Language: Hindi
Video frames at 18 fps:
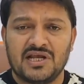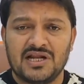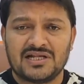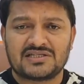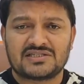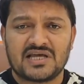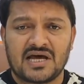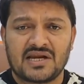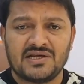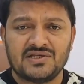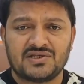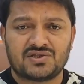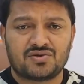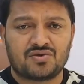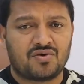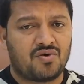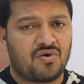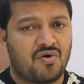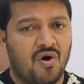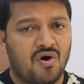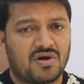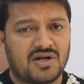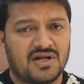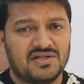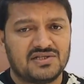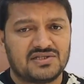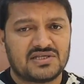सिल्क साड़ीज
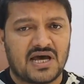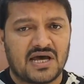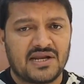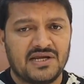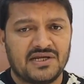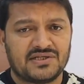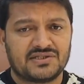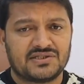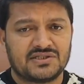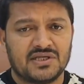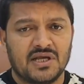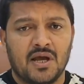कॉटन साड़ीज